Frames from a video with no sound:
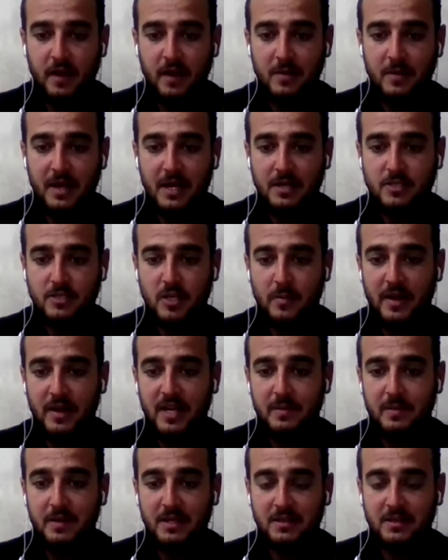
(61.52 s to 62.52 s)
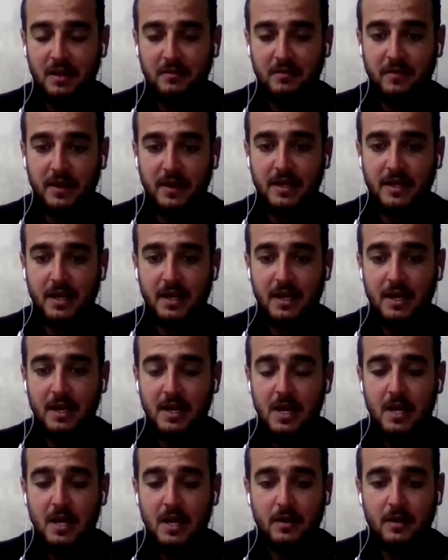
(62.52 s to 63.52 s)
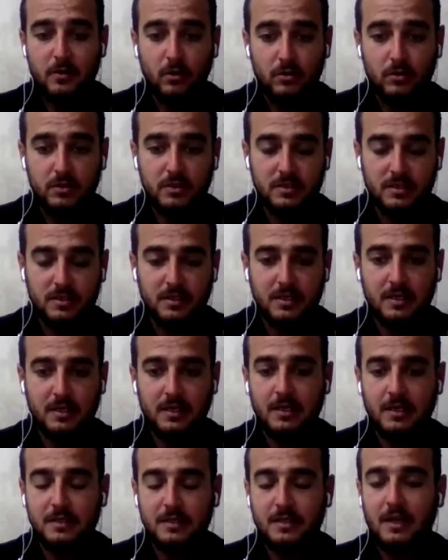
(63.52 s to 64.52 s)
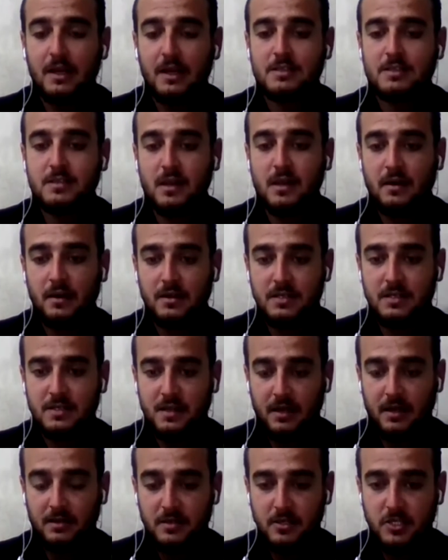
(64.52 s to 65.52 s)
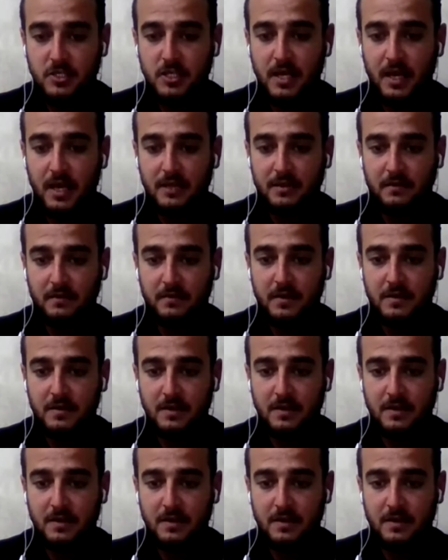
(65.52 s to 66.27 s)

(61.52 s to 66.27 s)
الشمالي بالإضافة إلى نقطة آه، تل الصخر الاستراتيجية أيضا في تلك